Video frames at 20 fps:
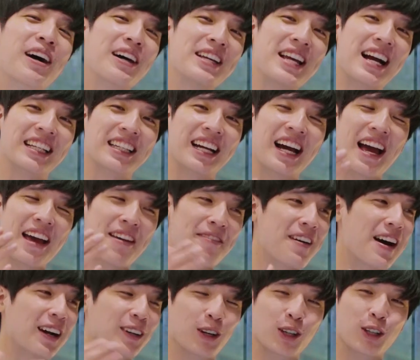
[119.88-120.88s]
ก็อยากจะให้
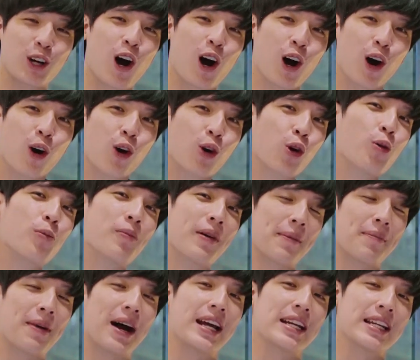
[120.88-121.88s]
ฝากน้องๆกลุ่ม
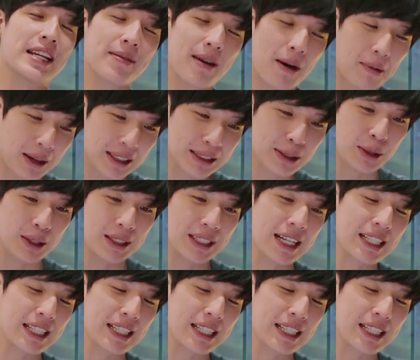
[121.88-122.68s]
ใหม่ๆที่แบบว่าสนใจ